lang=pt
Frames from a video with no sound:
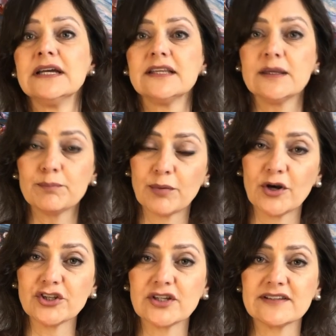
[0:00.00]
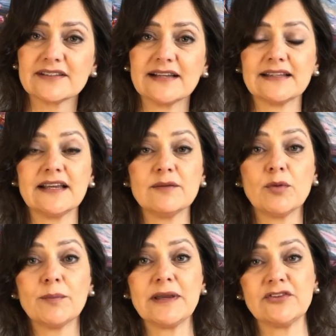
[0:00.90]
que pode resgatar em
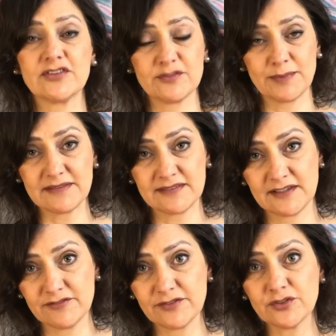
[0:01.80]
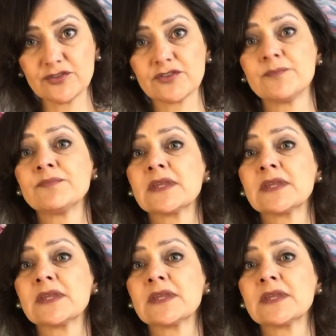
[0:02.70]
momentos específicos,